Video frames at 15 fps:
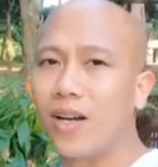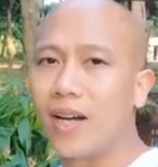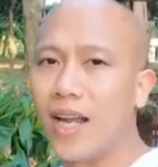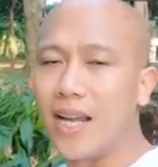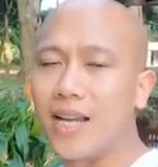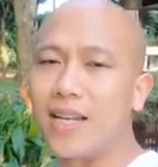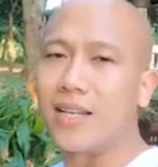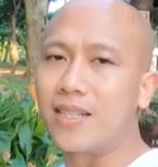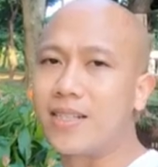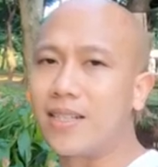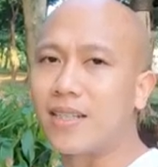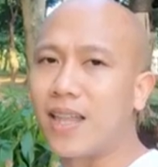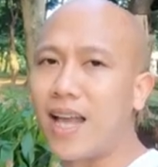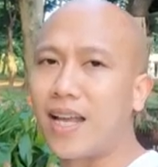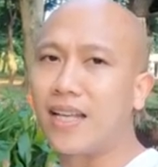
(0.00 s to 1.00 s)
để
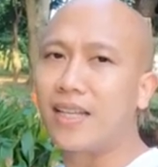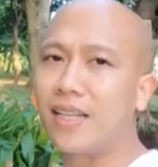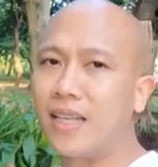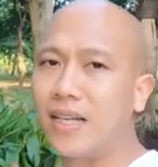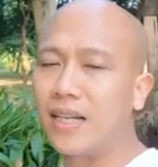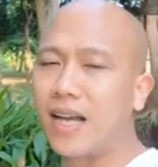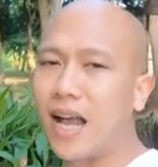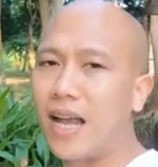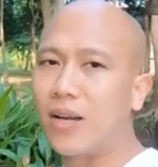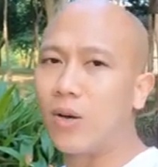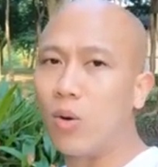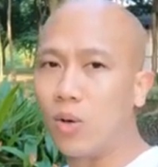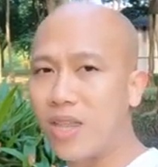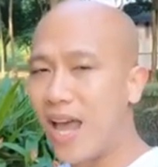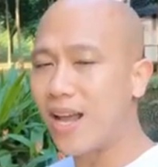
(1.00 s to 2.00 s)
trở thành những cái
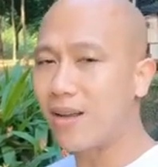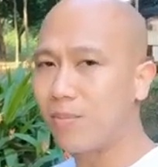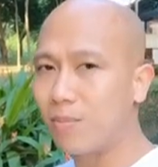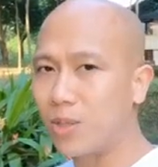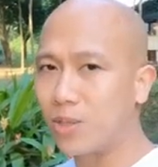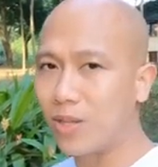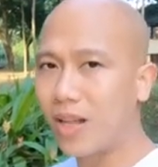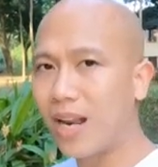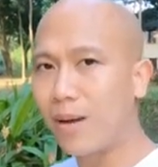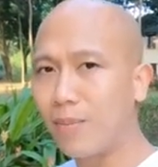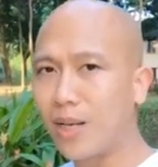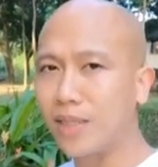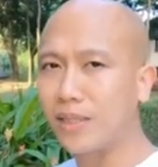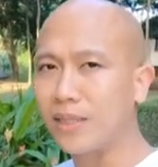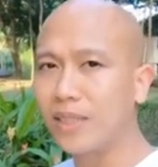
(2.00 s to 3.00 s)
đối tác mà chúng ta làm
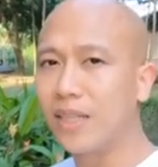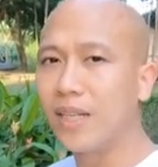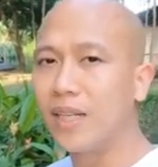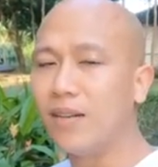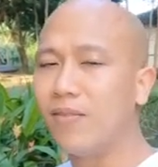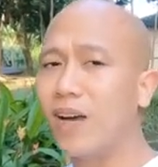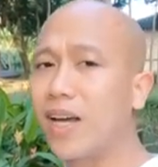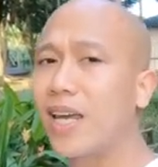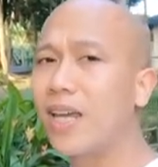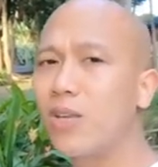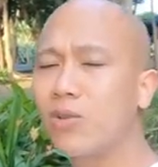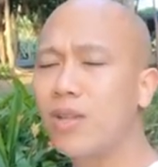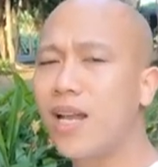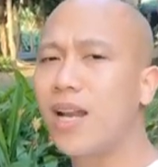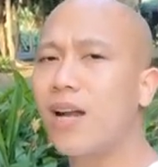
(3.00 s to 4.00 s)
ăn và khi
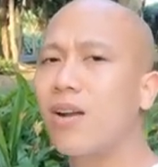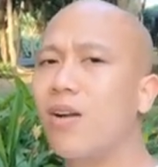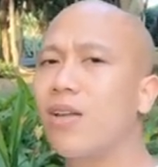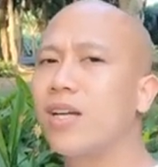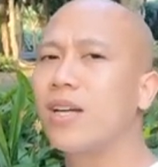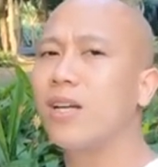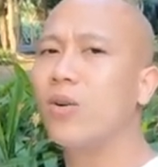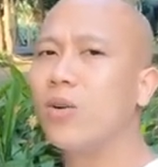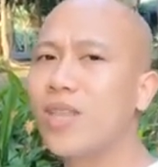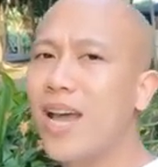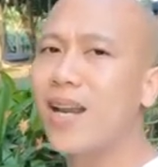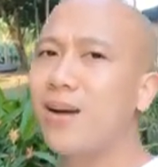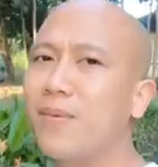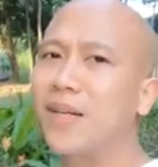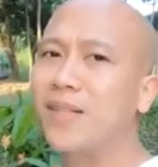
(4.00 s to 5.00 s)
chúng ta đã có những cái đối
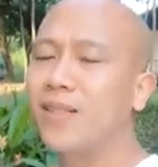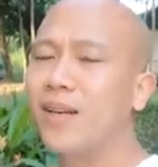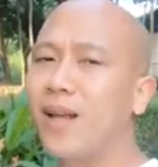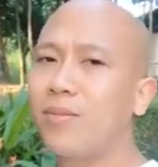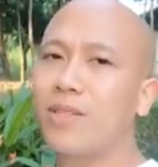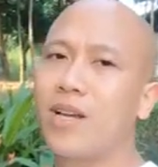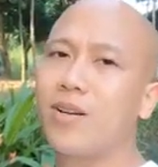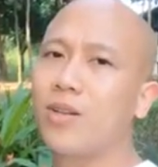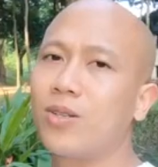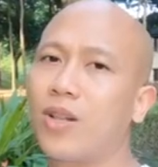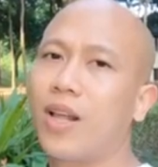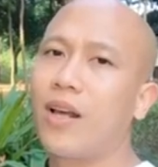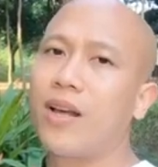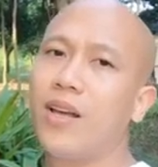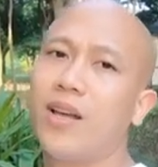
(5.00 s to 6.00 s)
tác làm ăn rồi làm sao để chúng
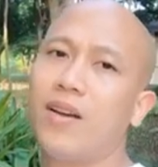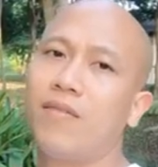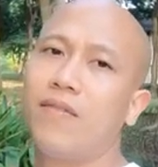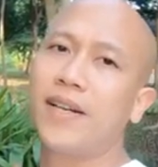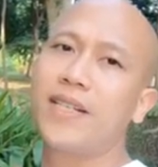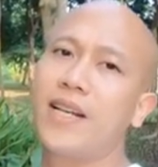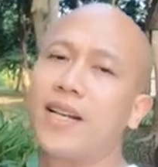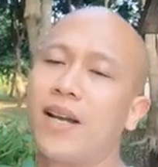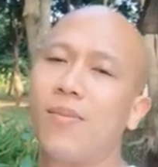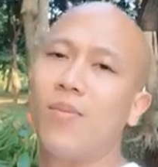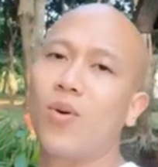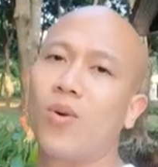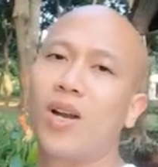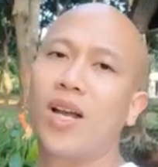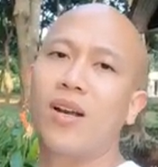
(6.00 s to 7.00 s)
ta phát triển cái
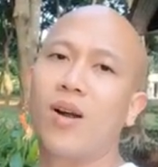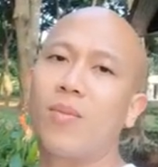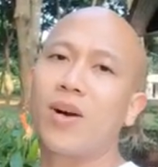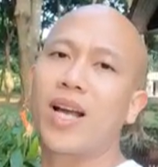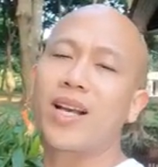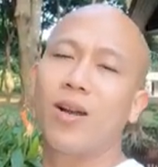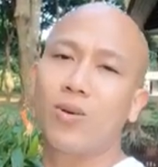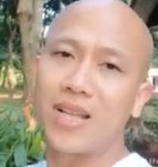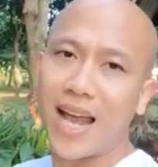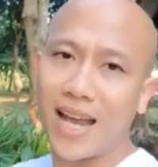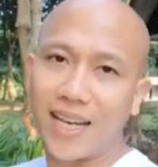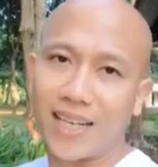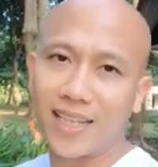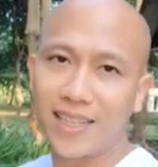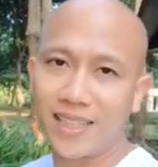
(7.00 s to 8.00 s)
mối quan hệ đó một cách lâu
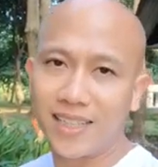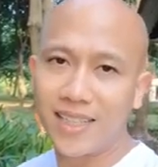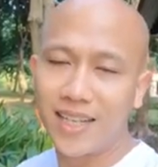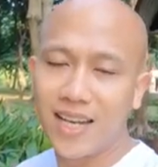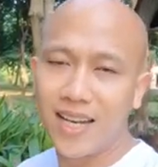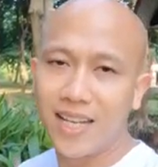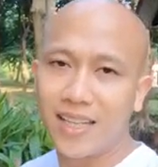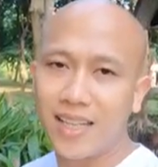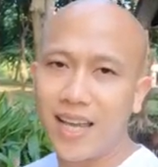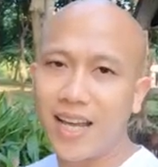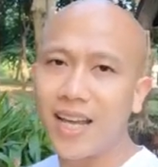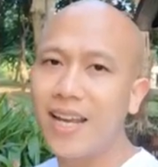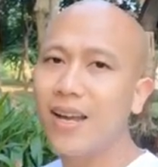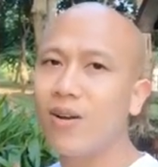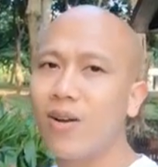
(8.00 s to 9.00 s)
dài thì
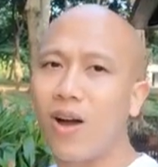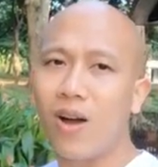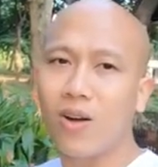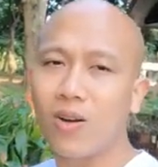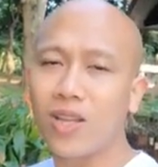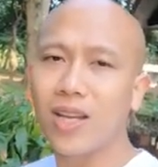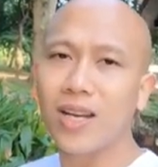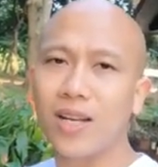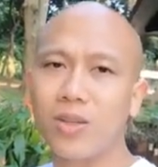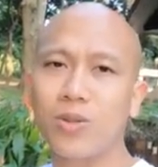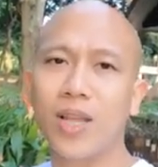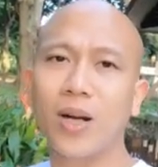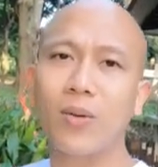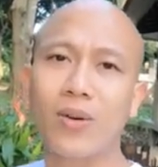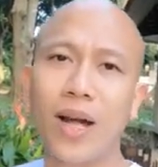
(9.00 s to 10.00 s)
cái điều đó có thể là
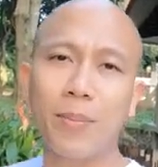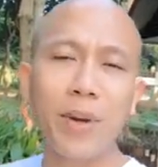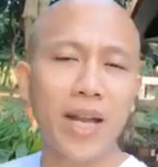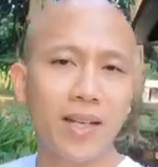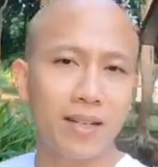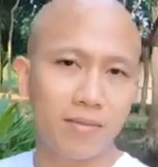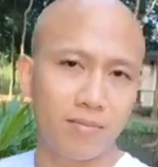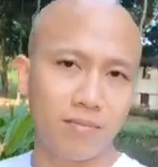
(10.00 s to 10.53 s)
chúng ta cũng đã biết